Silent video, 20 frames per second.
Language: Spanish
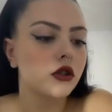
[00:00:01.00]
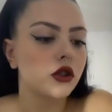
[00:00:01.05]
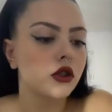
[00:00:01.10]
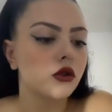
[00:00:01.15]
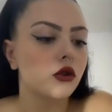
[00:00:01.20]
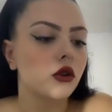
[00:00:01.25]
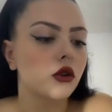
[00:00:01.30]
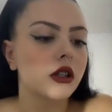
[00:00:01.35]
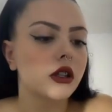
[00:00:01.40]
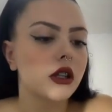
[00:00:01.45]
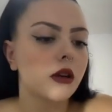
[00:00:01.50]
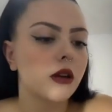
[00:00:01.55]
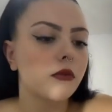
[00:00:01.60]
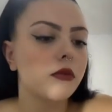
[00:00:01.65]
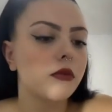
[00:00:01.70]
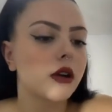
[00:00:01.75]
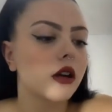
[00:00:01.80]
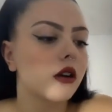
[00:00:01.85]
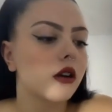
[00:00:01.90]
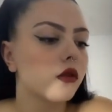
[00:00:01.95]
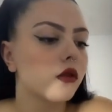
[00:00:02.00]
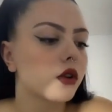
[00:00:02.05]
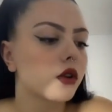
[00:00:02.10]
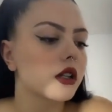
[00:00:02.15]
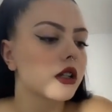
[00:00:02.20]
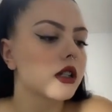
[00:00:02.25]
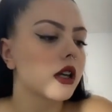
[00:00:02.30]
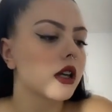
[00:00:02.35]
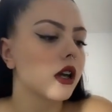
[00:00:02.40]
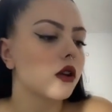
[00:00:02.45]
pues eso, lo que estaba
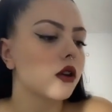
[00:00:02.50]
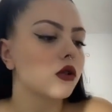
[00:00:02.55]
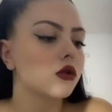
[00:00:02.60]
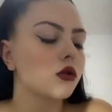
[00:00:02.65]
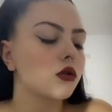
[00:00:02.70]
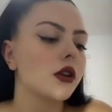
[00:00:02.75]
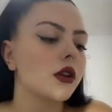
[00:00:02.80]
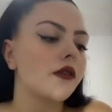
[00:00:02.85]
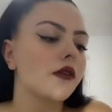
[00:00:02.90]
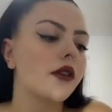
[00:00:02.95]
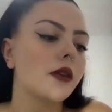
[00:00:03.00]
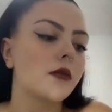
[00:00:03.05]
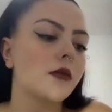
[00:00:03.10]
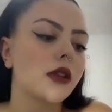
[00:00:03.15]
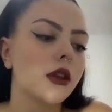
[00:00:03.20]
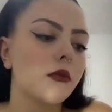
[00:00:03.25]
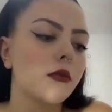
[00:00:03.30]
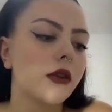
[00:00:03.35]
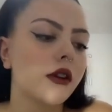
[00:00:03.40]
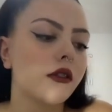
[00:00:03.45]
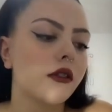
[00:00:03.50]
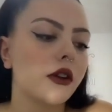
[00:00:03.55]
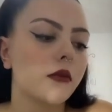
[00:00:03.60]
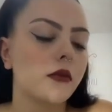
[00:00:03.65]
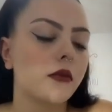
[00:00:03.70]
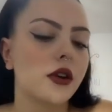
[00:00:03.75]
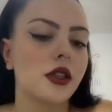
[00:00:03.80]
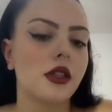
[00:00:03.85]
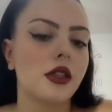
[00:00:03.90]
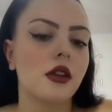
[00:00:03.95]
explicando, que sí que yo estudié farmacia para
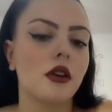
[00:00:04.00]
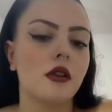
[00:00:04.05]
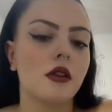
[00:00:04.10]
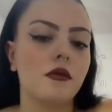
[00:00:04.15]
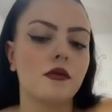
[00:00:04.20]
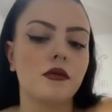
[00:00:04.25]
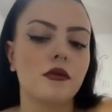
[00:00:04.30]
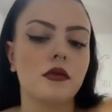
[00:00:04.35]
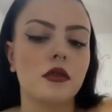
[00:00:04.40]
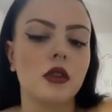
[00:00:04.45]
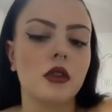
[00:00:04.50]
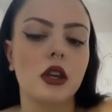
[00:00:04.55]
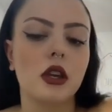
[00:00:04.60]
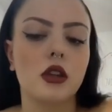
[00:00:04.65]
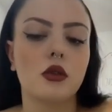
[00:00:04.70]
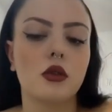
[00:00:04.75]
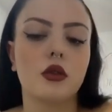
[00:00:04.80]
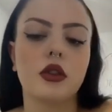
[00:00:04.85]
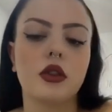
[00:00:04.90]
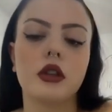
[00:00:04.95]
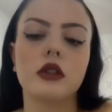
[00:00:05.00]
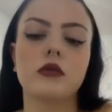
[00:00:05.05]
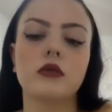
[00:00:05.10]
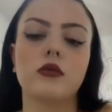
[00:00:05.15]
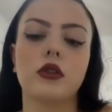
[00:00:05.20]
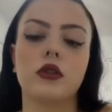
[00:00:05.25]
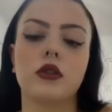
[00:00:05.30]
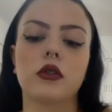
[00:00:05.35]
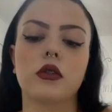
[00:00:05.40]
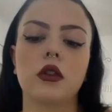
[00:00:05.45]
farmacia.
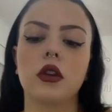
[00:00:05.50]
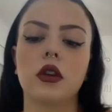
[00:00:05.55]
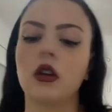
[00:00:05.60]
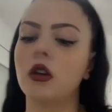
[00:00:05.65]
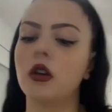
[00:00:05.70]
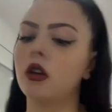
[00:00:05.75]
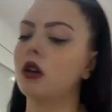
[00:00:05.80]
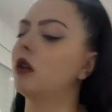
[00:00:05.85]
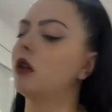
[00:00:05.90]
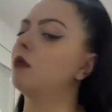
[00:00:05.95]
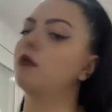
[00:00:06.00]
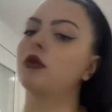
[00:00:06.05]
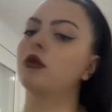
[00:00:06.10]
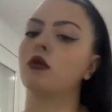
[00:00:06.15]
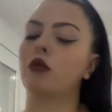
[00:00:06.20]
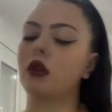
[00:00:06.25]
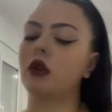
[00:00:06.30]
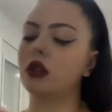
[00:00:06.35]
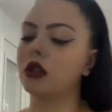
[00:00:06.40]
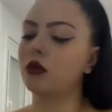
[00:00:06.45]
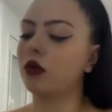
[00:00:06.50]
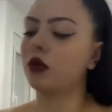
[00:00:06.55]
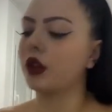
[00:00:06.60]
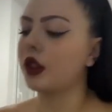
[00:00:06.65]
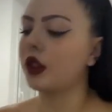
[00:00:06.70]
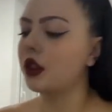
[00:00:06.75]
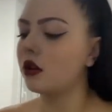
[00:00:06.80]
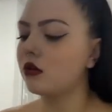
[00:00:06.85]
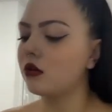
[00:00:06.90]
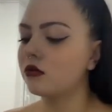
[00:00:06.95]
Entonces, bueno, por una
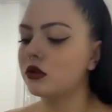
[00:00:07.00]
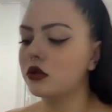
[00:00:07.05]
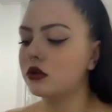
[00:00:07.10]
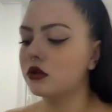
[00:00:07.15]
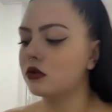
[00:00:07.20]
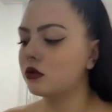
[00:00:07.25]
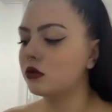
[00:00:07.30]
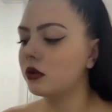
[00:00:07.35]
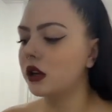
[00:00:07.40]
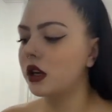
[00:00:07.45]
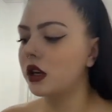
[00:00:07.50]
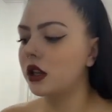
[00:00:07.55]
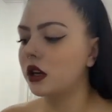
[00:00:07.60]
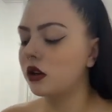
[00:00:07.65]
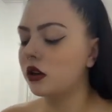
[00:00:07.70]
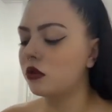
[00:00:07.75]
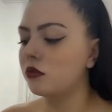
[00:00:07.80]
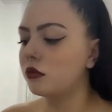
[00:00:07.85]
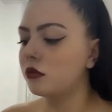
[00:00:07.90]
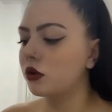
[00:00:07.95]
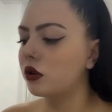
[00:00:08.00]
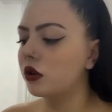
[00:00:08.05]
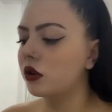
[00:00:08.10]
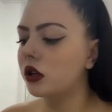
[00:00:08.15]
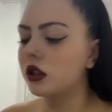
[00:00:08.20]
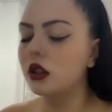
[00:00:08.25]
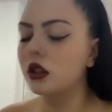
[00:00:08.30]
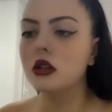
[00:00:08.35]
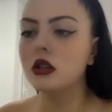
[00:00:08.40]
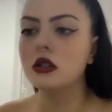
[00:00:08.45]
situación pues tuve que dejarlo un poco
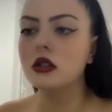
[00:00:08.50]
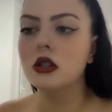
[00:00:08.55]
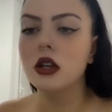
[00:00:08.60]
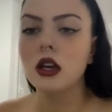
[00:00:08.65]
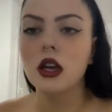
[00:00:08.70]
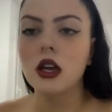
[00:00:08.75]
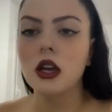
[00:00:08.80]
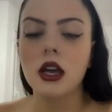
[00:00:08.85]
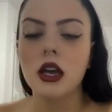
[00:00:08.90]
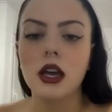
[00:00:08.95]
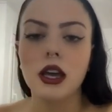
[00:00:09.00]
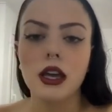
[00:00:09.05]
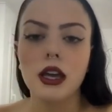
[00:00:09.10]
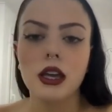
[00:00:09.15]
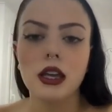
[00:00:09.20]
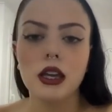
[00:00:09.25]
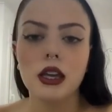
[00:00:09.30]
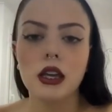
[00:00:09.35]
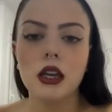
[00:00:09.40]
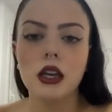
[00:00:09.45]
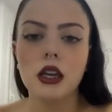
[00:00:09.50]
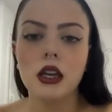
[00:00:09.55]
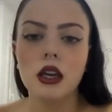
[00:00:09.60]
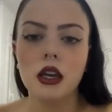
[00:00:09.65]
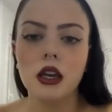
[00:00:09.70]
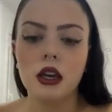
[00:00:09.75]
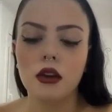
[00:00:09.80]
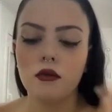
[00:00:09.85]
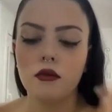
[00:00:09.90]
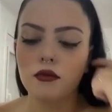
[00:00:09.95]
antes
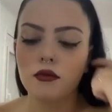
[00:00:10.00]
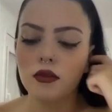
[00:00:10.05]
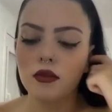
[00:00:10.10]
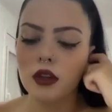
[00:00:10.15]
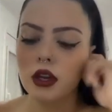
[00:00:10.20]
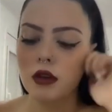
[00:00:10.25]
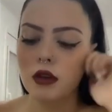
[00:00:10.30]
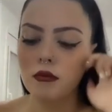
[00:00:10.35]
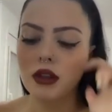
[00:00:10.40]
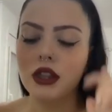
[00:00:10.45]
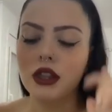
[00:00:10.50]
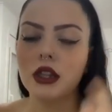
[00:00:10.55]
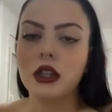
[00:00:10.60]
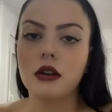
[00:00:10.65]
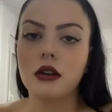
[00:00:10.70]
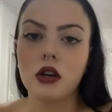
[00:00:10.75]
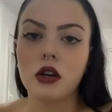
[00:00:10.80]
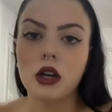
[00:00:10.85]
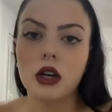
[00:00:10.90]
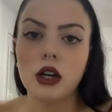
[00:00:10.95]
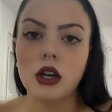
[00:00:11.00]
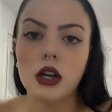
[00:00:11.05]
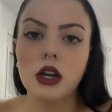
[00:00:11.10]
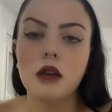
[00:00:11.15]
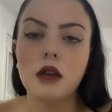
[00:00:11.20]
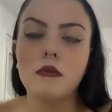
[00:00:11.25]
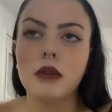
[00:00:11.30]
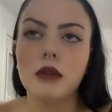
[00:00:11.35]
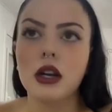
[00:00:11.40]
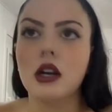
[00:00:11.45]
y, y empecé a trabajar
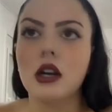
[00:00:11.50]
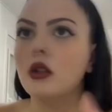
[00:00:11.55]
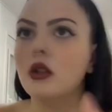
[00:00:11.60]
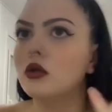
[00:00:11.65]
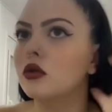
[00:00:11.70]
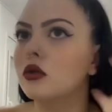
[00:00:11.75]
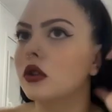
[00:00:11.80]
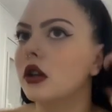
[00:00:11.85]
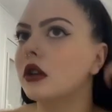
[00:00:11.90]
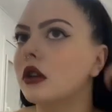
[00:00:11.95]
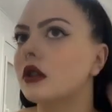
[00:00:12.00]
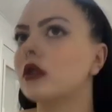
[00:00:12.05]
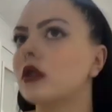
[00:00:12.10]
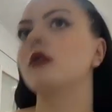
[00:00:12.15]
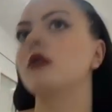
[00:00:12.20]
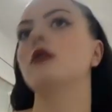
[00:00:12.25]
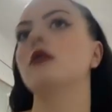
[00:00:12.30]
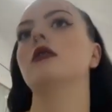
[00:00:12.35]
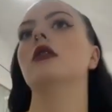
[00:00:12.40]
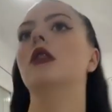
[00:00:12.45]
en el Mercado no